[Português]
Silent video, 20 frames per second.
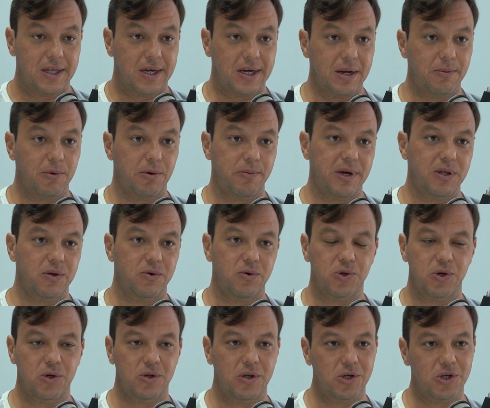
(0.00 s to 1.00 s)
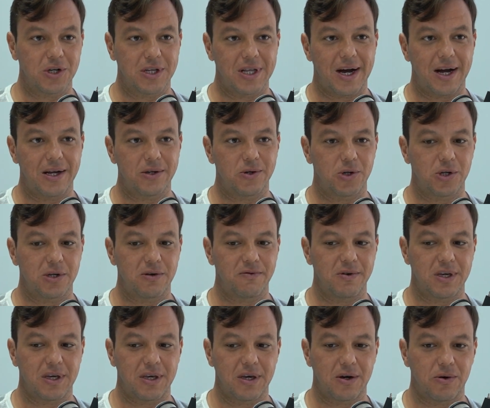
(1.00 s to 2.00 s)
Naquele momento, com 18 anos de idade, eu
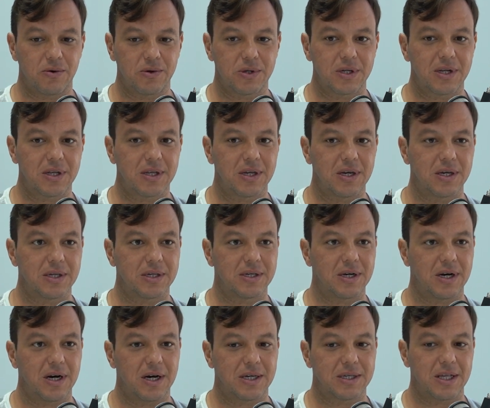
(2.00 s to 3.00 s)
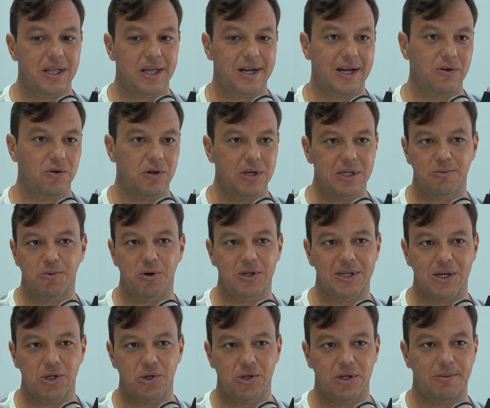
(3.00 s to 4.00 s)
tive que, com certeza, acelerar todo esse
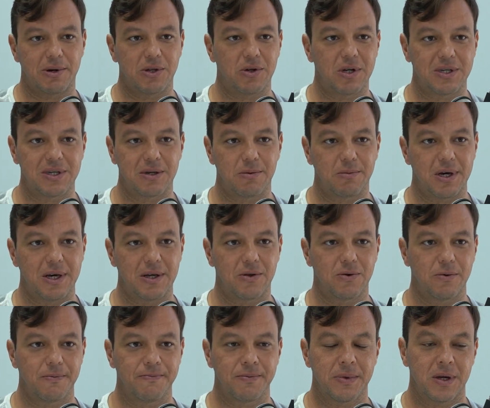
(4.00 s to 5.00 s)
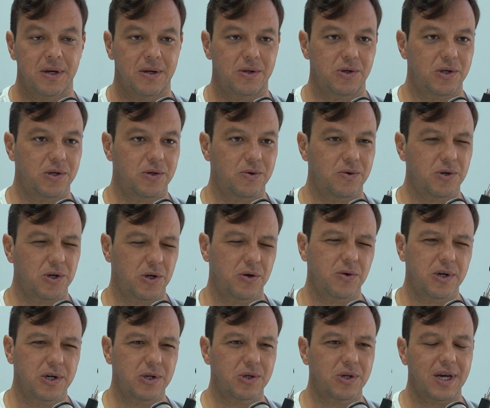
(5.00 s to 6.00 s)
processo de amadurecimento.
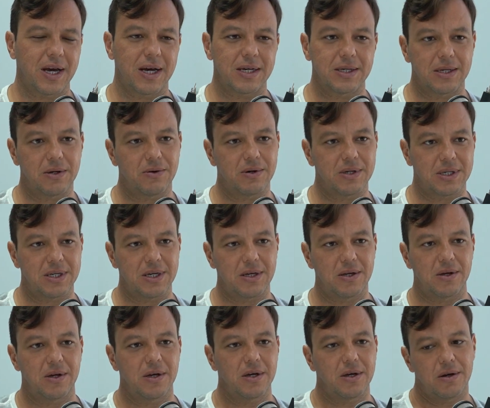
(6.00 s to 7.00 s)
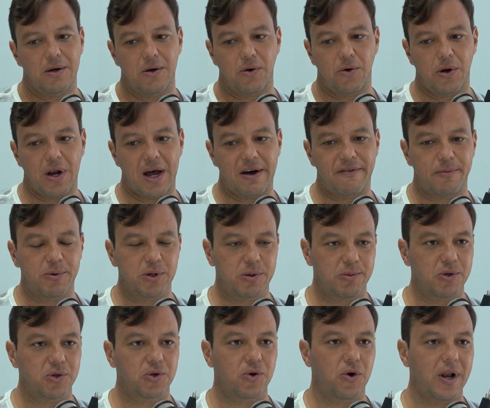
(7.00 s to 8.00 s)
Digo isso em razão, assim, olhava para os
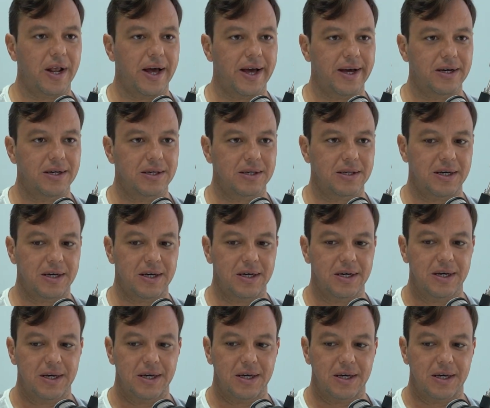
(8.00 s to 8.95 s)
meus colegas, né?